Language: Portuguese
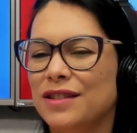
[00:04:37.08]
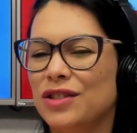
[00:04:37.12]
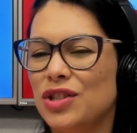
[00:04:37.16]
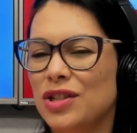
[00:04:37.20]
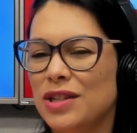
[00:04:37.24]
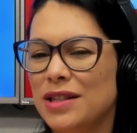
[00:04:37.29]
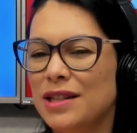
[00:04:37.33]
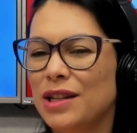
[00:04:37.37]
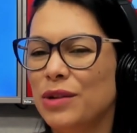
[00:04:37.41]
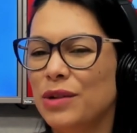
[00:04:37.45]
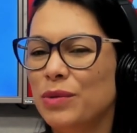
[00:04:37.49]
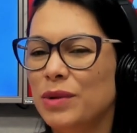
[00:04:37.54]

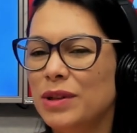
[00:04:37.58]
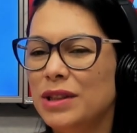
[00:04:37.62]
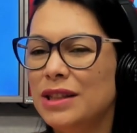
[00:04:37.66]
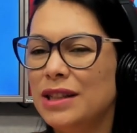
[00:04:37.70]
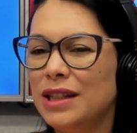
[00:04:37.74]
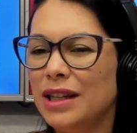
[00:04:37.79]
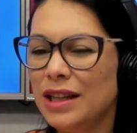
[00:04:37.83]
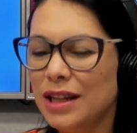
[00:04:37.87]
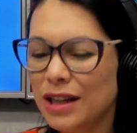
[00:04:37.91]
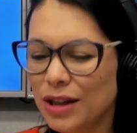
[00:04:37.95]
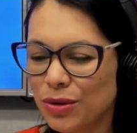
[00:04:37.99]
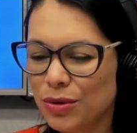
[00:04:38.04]
gestão
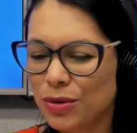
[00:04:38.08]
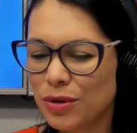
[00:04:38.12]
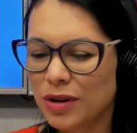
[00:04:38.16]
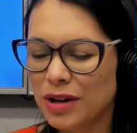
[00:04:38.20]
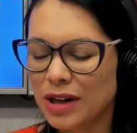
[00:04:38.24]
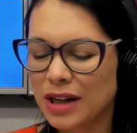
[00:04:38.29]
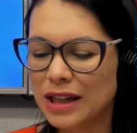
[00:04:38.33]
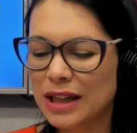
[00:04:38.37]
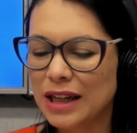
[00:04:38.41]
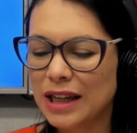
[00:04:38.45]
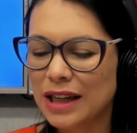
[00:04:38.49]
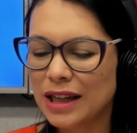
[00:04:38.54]

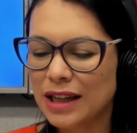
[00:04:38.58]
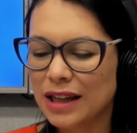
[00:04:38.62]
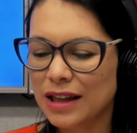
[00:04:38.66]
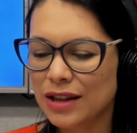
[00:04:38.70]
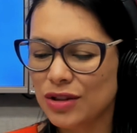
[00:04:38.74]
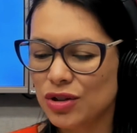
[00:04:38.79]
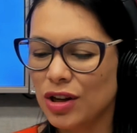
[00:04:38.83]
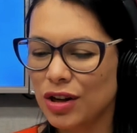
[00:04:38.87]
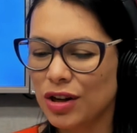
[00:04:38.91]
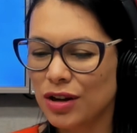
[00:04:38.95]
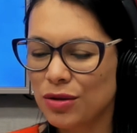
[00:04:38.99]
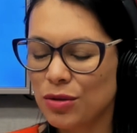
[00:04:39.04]
anterior, né?
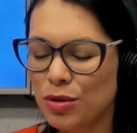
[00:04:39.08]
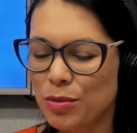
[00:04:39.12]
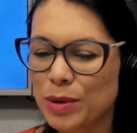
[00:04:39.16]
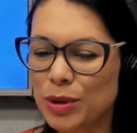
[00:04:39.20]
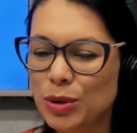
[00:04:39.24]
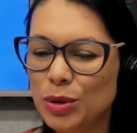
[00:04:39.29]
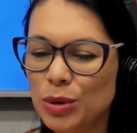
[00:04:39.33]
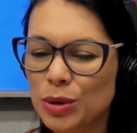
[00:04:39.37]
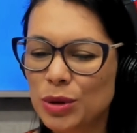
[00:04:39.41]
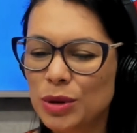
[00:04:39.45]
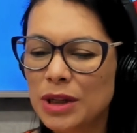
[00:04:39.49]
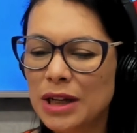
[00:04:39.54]
A senhora
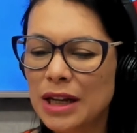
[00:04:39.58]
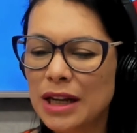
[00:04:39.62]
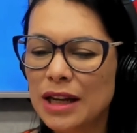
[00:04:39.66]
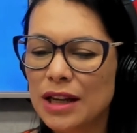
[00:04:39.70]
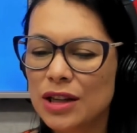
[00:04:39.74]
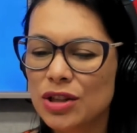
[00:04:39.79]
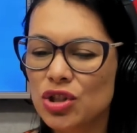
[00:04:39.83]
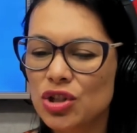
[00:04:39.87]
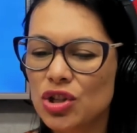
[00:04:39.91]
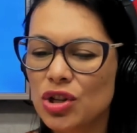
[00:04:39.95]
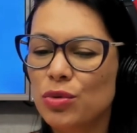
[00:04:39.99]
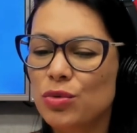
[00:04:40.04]
comentou
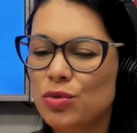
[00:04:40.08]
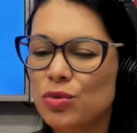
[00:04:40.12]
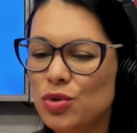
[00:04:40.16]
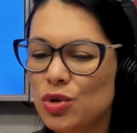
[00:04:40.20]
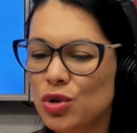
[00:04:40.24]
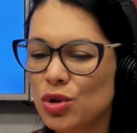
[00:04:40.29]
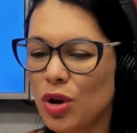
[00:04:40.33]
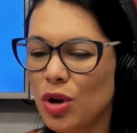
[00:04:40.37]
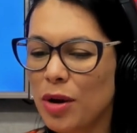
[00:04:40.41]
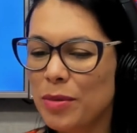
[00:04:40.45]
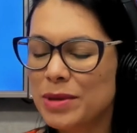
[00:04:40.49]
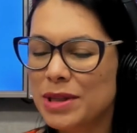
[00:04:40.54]
de
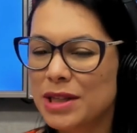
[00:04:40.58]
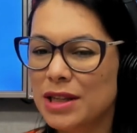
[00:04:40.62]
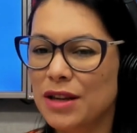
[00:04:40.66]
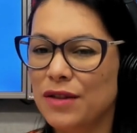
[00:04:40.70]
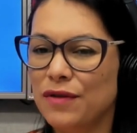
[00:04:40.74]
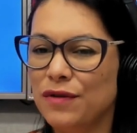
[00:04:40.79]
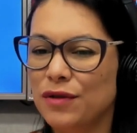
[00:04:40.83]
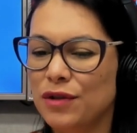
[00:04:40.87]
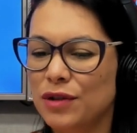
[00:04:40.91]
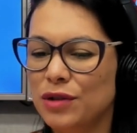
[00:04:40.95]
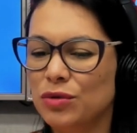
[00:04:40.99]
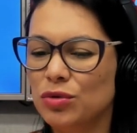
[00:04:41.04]
alguns nomes
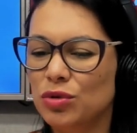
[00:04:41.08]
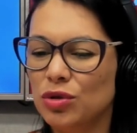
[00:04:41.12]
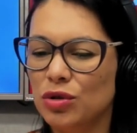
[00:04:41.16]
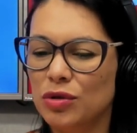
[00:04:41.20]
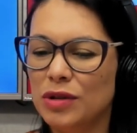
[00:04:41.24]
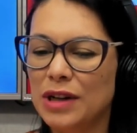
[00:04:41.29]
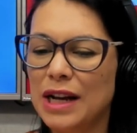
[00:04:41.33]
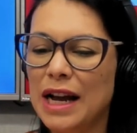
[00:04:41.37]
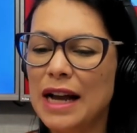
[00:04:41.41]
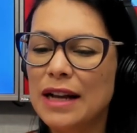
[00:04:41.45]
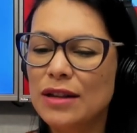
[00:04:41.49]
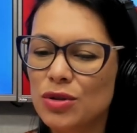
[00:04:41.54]
que foram
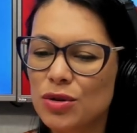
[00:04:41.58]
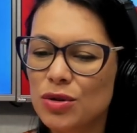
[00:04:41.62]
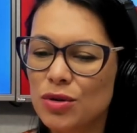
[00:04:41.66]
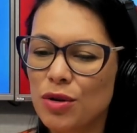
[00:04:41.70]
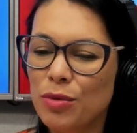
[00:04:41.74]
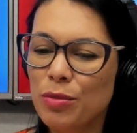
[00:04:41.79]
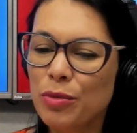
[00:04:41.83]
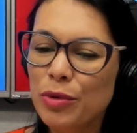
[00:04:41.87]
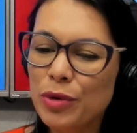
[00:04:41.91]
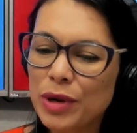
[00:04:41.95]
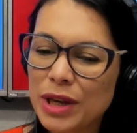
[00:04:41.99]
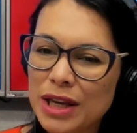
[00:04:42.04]
trocados.
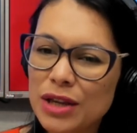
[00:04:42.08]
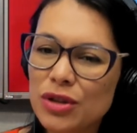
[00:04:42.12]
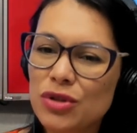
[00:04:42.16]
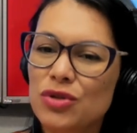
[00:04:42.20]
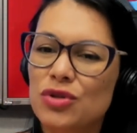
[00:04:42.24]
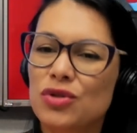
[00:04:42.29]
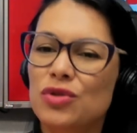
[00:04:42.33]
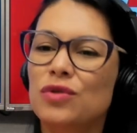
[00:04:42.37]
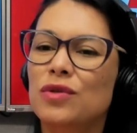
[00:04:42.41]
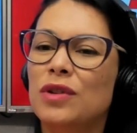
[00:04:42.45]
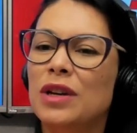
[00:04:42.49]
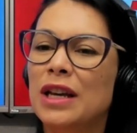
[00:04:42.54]
Como
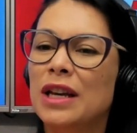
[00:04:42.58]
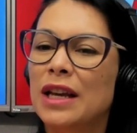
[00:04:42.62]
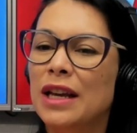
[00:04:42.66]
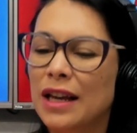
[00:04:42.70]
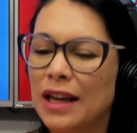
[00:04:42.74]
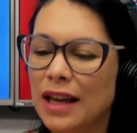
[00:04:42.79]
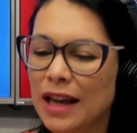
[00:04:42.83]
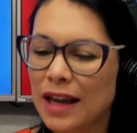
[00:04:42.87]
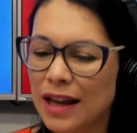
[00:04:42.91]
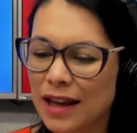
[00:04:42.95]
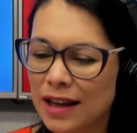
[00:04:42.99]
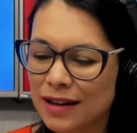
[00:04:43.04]
isso
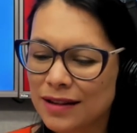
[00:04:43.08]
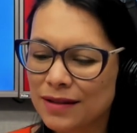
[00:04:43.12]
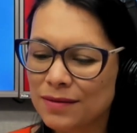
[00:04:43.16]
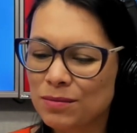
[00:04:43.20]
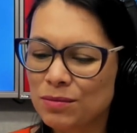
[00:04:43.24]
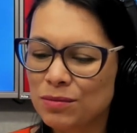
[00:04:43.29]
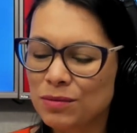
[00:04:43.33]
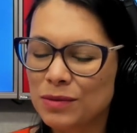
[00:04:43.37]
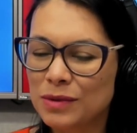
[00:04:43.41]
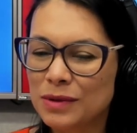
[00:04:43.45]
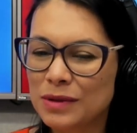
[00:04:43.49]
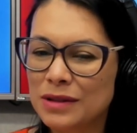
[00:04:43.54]
é,
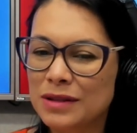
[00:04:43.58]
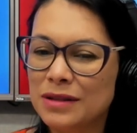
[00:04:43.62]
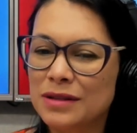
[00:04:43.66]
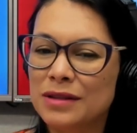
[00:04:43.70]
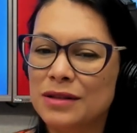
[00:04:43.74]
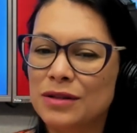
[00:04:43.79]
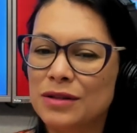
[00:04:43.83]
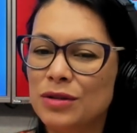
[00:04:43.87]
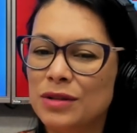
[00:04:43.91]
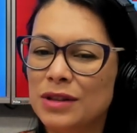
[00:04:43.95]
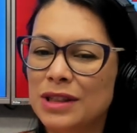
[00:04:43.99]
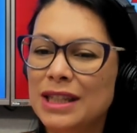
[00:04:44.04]

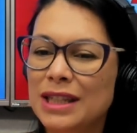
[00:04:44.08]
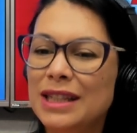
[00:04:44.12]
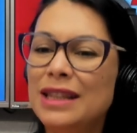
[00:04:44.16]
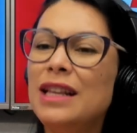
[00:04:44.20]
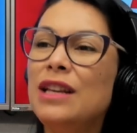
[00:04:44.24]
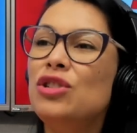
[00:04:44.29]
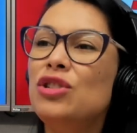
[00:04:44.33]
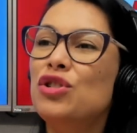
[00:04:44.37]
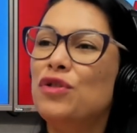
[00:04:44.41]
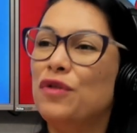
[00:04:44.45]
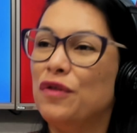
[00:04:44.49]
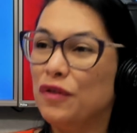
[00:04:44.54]

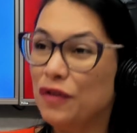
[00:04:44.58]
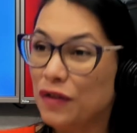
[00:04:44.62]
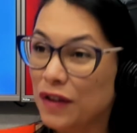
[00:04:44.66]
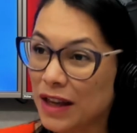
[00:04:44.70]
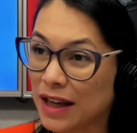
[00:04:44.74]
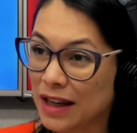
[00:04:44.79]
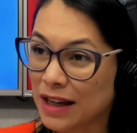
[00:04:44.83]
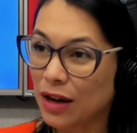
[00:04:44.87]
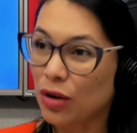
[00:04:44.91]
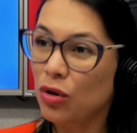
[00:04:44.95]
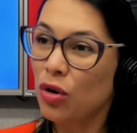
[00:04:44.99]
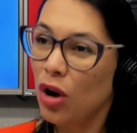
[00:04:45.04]

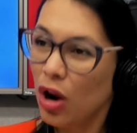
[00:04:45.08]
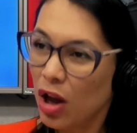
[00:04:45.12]
identifica,